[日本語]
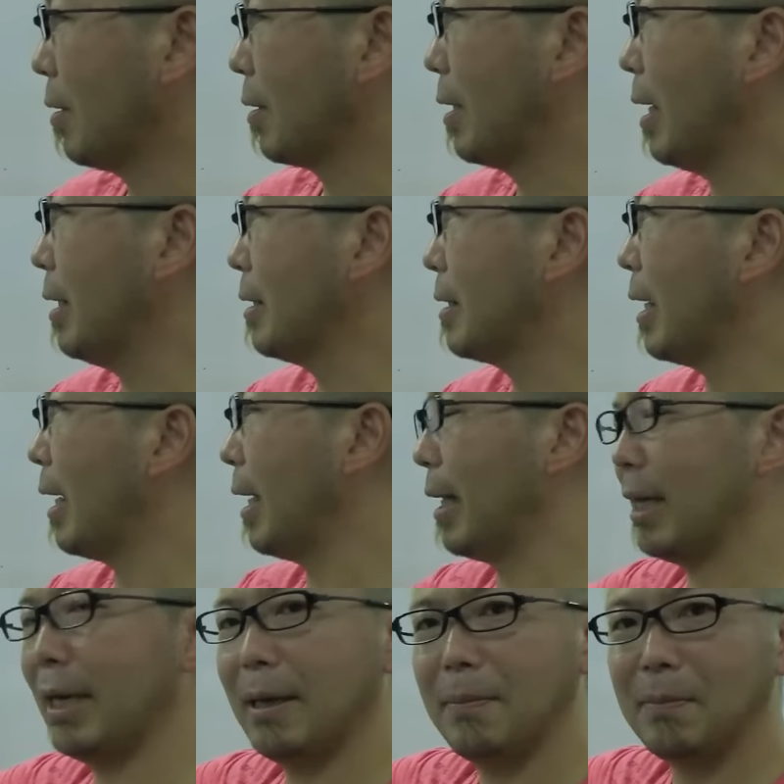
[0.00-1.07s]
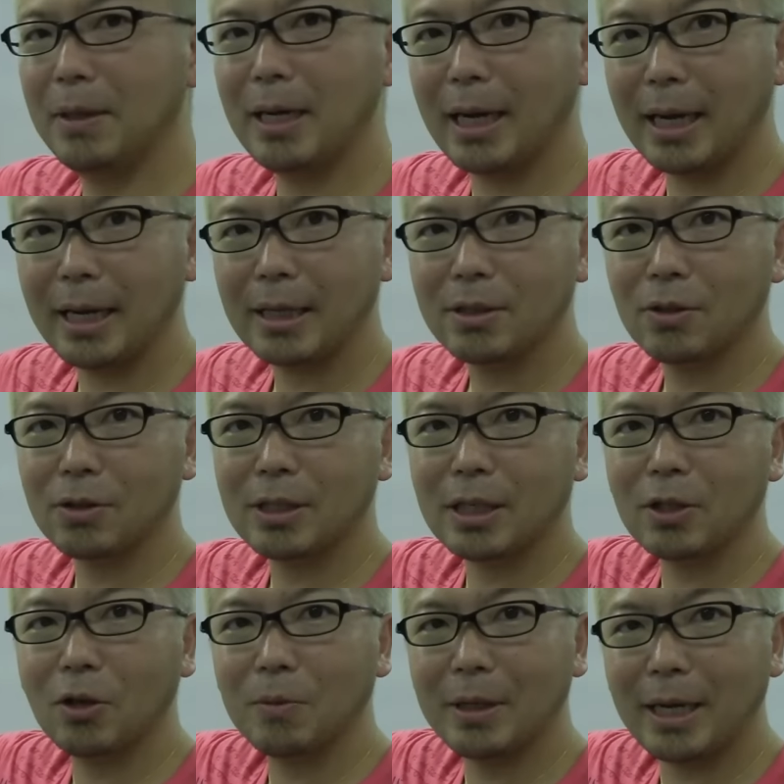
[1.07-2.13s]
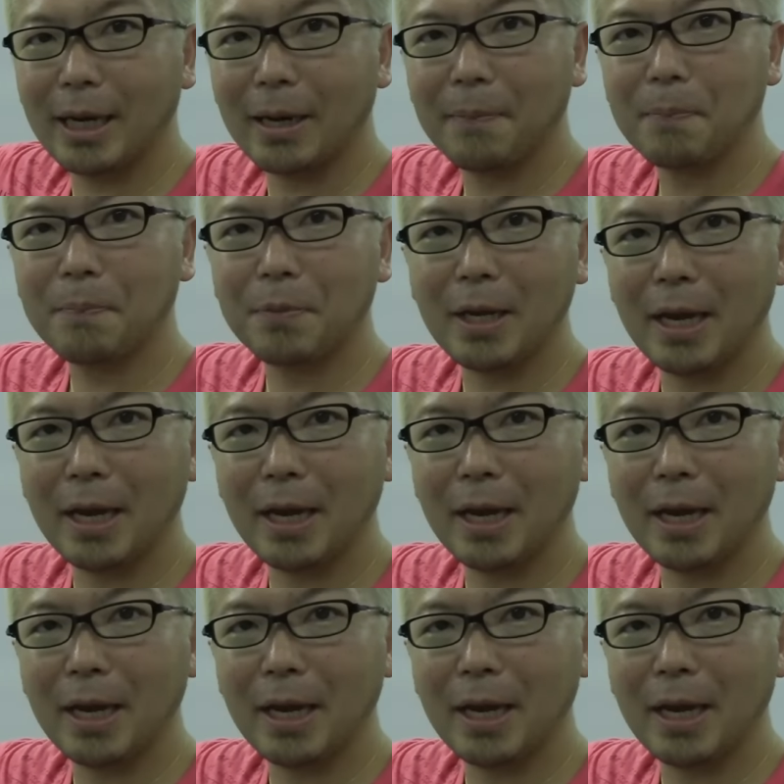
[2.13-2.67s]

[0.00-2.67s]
現在未来その先の未来